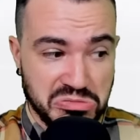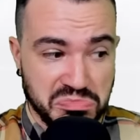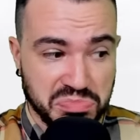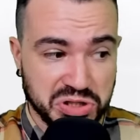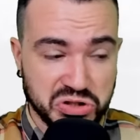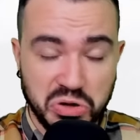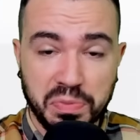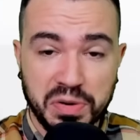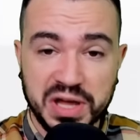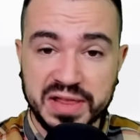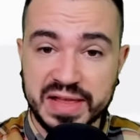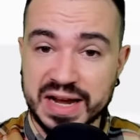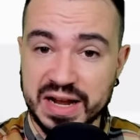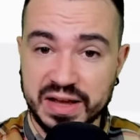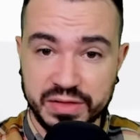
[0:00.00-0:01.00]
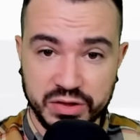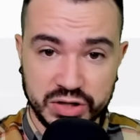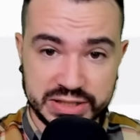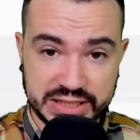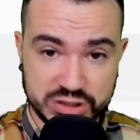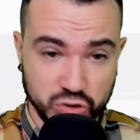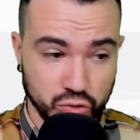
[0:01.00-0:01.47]
pues no pueden dar
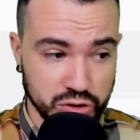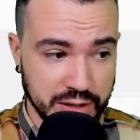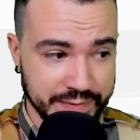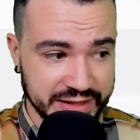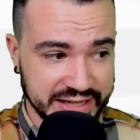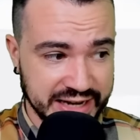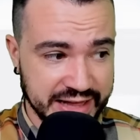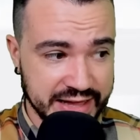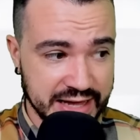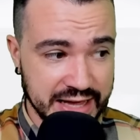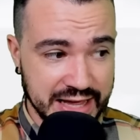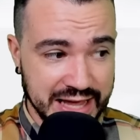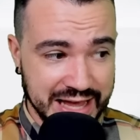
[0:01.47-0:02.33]
lecciones de absolutamente nada.